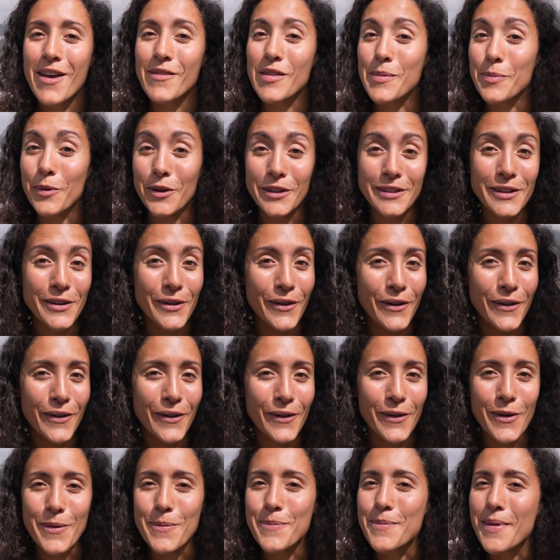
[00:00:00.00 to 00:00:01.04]
Vi
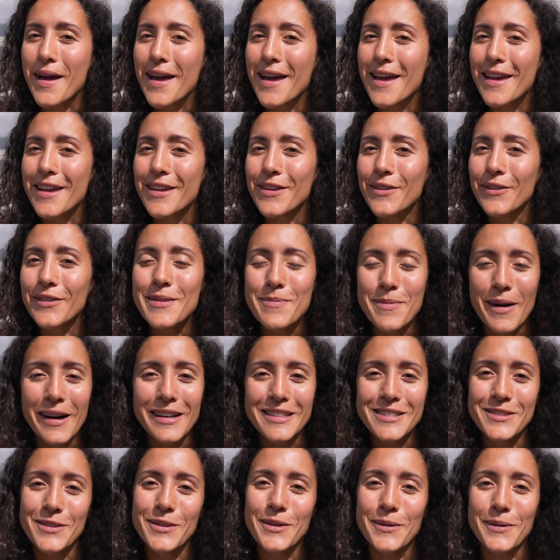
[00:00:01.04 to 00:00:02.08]
porterò con me in ogni
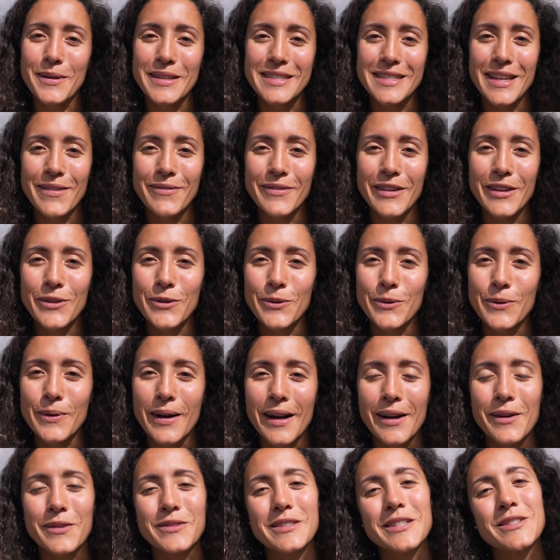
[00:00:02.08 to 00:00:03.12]
passo di questa
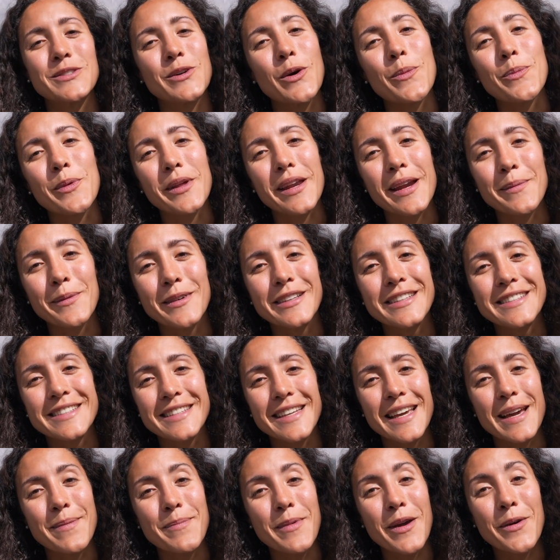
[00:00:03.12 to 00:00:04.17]
avventura così scopriremo
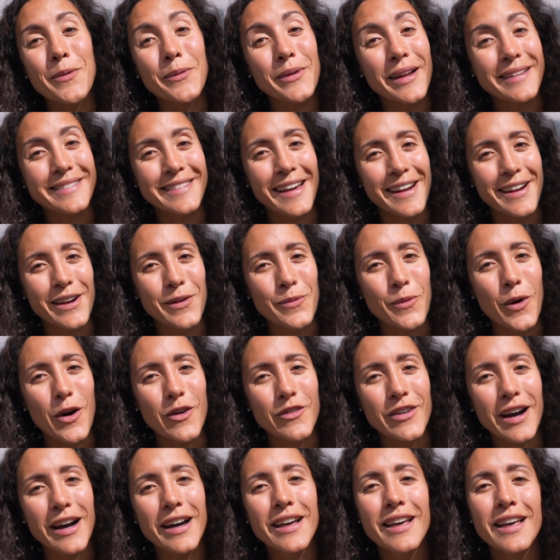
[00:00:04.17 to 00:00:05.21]
insieme una terra
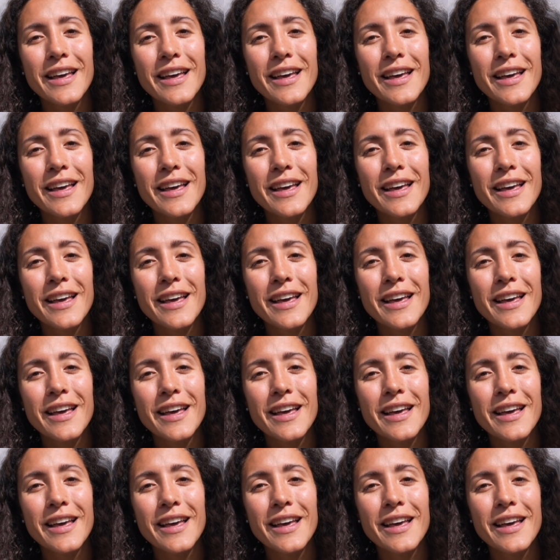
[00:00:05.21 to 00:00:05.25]
nuova.